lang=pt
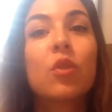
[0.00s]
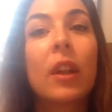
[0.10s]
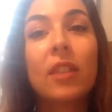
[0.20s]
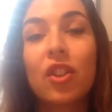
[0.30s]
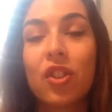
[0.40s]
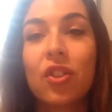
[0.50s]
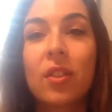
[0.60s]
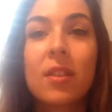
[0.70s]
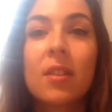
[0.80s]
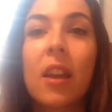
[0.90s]
durante esta
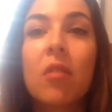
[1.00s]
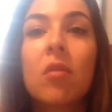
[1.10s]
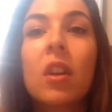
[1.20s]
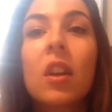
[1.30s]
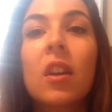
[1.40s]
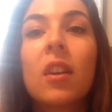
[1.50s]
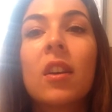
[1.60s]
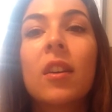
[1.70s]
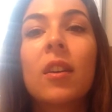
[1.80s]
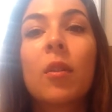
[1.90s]
estação
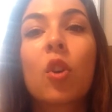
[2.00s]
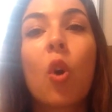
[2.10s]
uh,